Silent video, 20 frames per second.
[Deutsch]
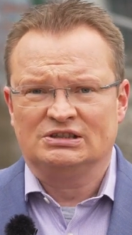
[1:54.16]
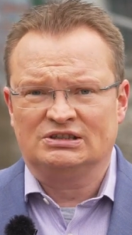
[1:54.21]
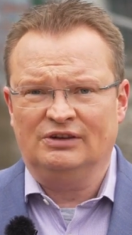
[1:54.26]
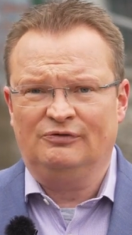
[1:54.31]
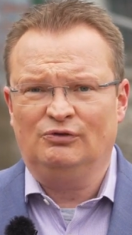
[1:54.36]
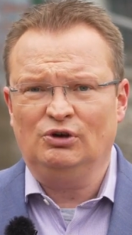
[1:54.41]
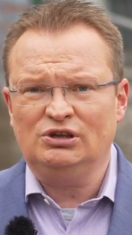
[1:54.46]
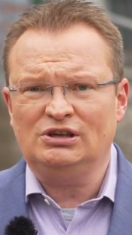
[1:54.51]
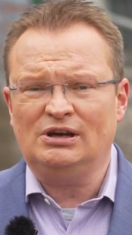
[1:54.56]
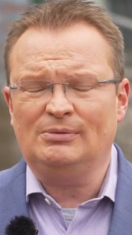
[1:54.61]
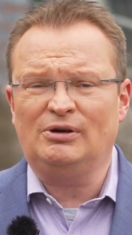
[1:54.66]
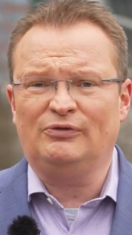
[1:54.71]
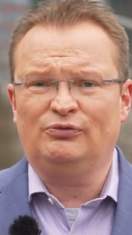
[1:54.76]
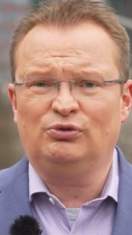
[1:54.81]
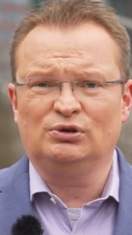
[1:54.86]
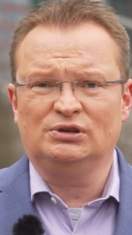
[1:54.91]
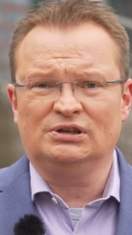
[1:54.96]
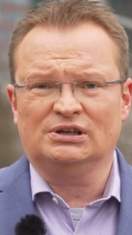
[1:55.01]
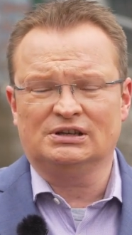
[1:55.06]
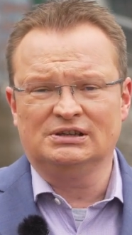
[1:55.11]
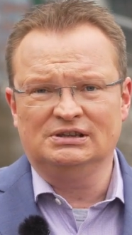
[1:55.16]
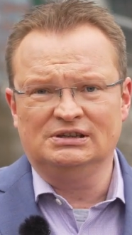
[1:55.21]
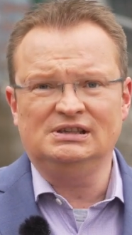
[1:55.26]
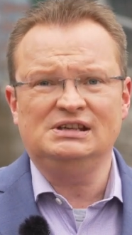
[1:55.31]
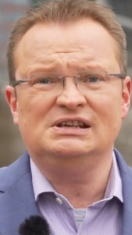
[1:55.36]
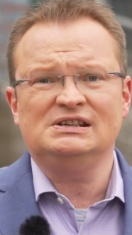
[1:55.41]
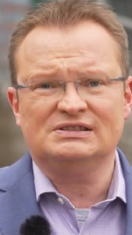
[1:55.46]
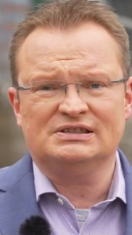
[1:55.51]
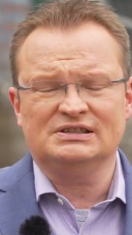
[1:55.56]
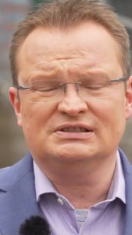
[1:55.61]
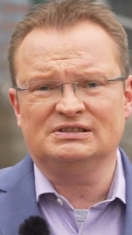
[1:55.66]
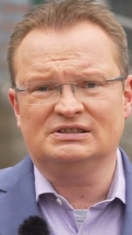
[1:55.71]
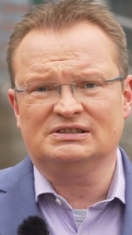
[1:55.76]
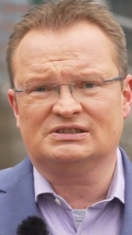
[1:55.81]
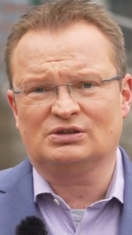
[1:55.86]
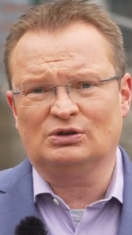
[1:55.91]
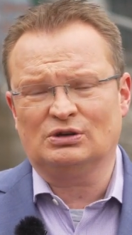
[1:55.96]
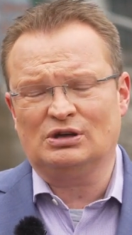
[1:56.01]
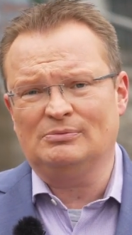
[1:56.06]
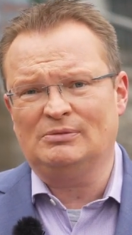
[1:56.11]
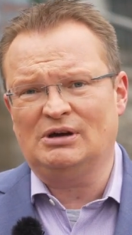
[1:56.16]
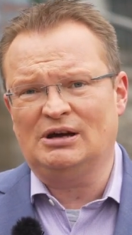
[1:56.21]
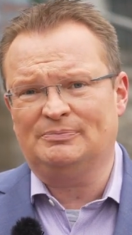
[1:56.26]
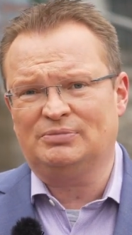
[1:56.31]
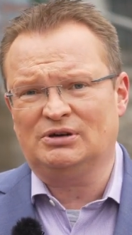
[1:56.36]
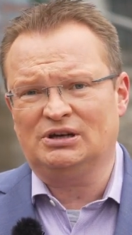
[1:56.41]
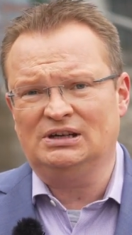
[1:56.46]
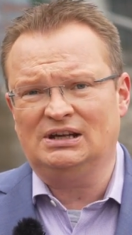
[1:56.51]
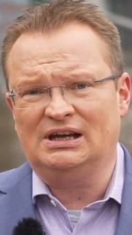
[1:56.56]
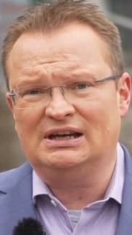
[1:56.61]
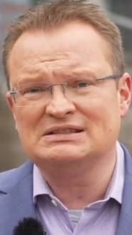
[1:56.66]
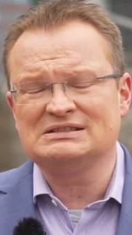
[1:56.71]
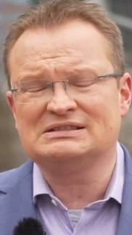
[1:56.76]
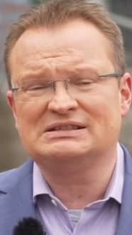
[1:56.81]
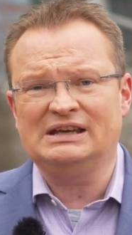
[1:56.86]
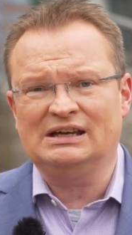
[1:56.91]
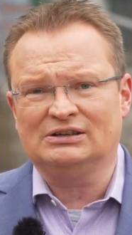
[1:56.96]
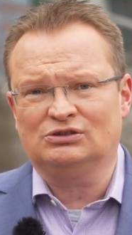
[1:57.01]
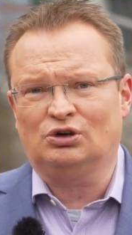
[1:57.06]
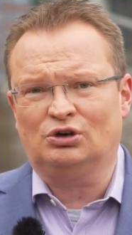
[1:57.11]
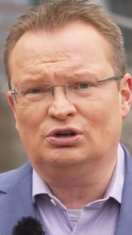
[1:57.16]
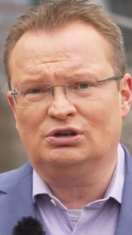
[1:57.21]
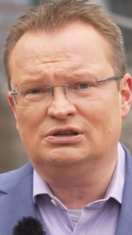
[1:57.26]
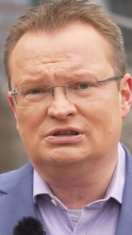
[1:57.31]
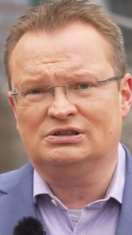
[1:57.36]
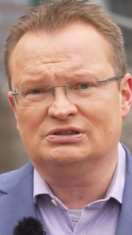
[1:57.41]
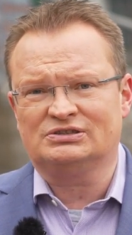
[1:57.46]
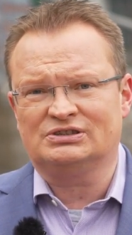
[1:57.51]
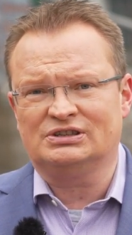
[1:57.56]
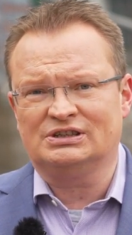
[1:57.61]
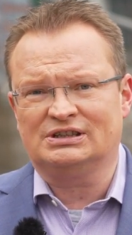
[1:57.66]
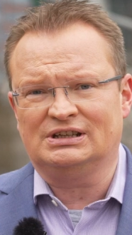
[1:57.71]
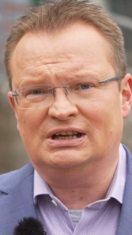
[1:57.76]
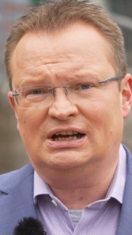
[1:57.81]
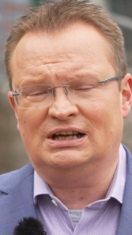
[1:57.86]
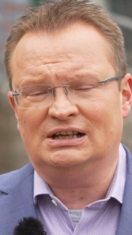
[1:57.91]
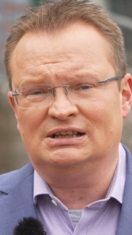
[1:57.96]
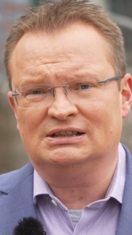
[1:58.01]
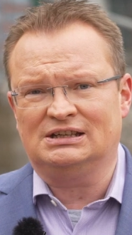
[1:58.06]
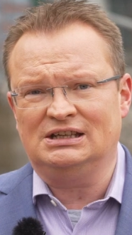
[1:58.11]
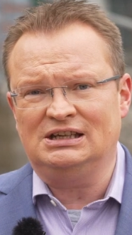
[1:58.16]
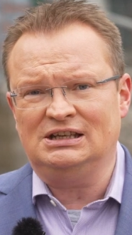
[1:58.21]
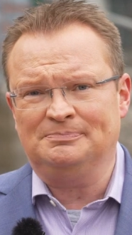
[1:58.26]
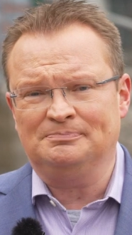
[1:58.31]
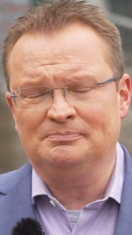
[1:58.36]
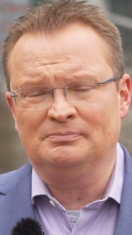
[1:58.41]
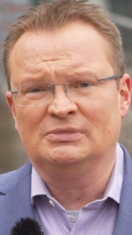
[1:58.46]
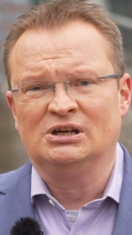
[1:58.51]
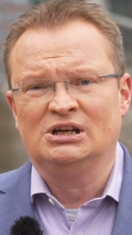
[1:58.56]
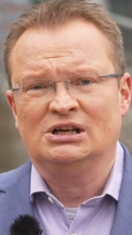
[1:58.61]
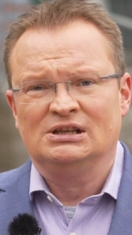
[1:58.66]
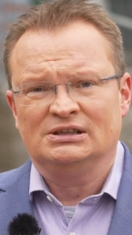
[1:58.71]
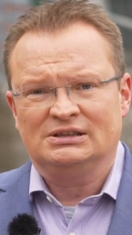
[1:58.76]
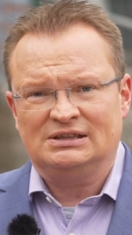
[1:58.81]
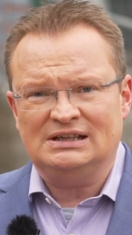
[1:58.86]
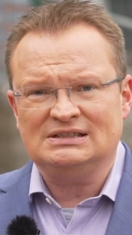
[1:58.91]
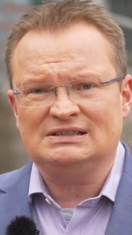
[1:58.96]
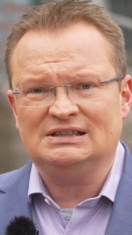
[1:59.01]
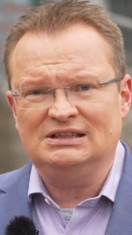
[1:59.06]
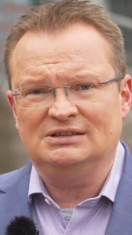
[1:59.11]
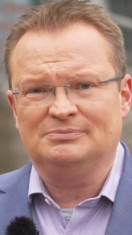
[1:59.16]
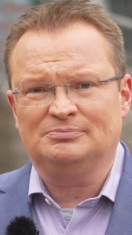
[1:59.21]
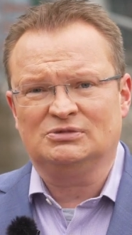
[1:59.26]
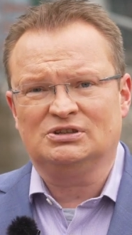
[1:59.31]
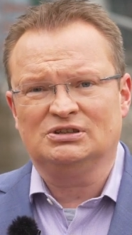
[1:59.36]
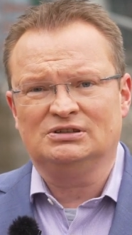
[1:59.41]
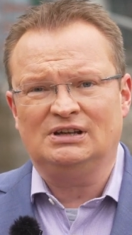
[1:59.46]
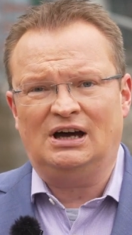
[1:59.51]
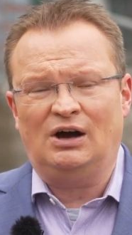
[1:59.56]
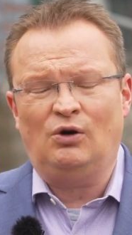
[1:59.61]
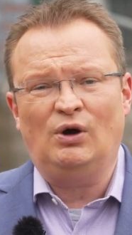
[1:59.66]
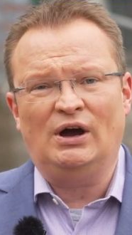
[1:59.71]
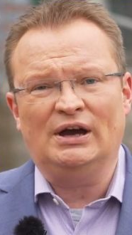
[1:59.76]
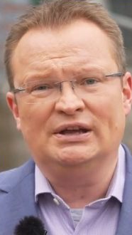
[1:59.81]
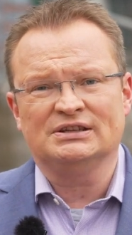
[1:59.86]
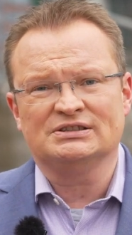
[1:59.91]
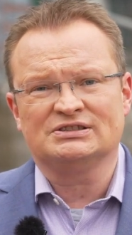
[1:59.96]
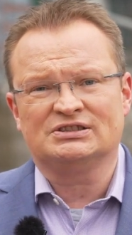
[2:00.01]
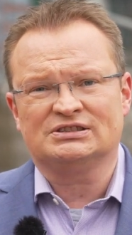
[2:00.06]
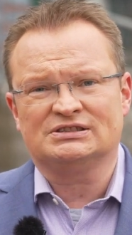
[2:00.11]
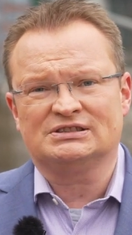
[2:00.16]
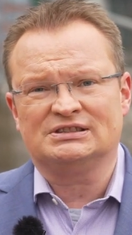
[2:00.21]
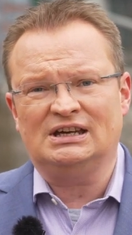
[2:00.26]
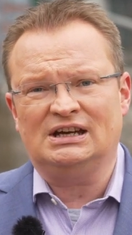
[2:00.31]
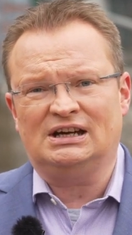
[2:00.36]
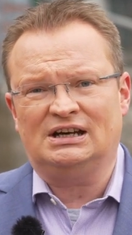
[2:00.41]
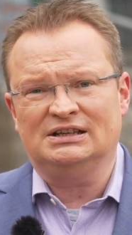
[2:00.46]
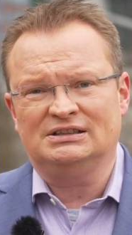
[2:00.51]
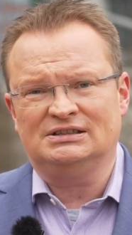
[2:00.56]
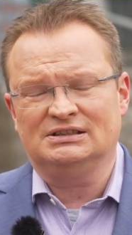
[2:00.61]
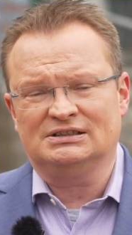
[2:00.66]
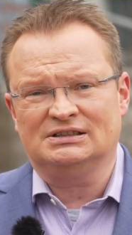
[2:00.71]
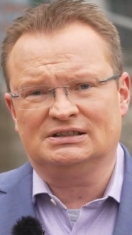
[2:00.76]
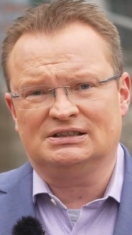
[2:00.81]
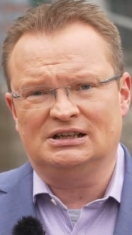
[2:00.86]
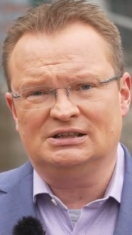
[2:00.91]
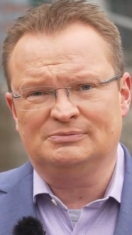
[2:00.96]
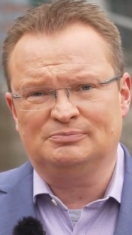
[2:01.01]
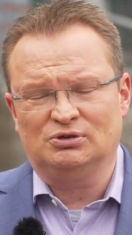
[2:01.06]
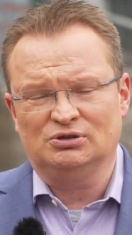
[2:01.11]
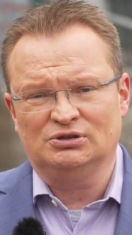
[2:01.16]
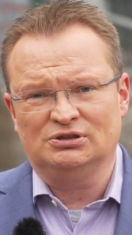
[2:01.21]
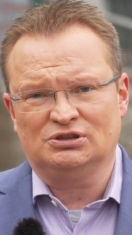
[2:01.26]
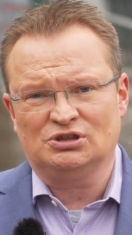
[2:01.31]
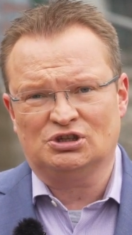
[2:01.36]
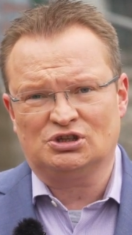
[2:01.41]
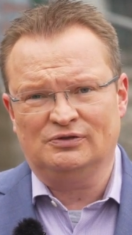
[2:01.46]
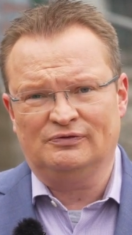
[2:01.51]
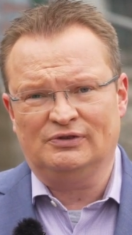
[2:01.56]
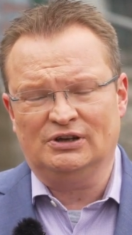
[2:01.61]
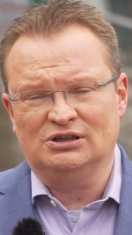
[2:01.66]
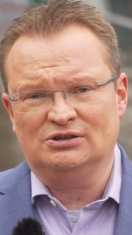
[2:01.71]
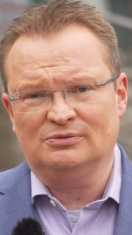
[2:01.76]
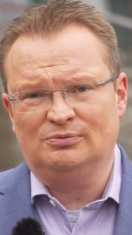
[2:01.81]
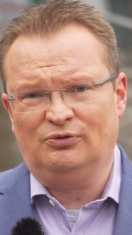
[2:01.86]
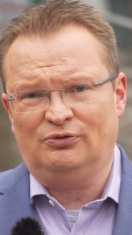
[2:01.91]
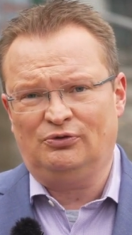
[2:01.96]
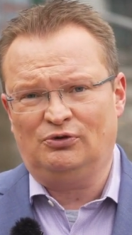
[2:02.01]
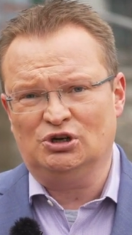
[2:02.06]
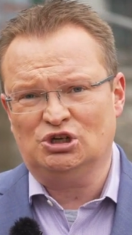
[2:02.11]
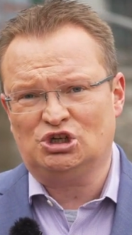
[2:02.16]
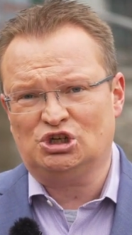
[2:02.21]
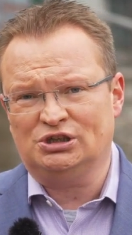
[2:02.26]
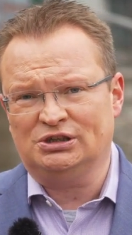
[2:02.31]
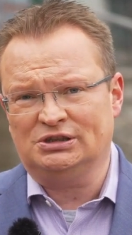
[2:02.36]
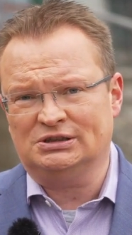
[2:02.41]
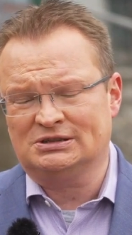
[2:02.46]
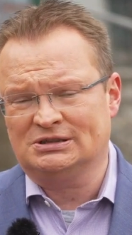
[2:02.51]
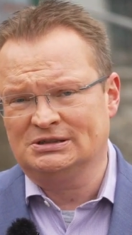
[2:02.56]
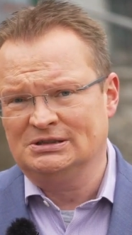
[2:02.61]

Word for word: Sie wird aber für ihre nächste Sitzung im April ein sehr deutliches Signal geben, dass eben genau eine derartige geldpolitische Wende bevorsteht.